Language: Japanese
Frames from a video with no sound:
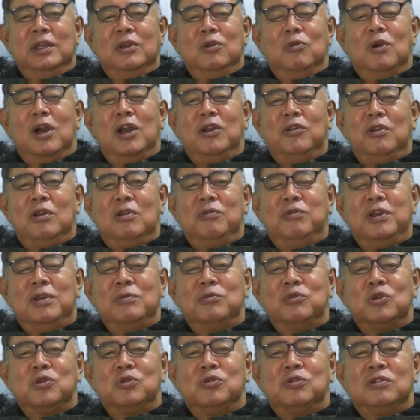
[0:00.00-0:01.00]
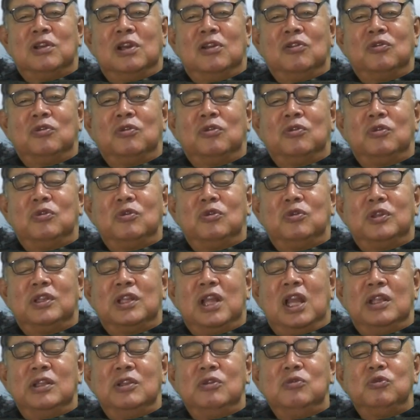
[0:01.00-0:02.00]
ワイド FM の周波数
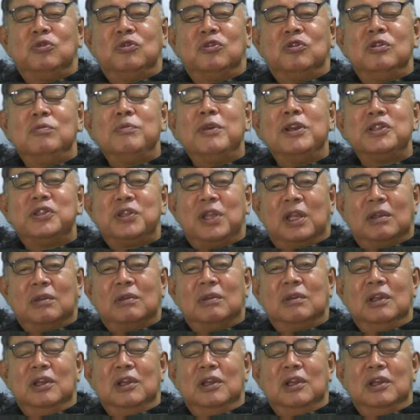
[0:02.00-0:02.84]
に移りました。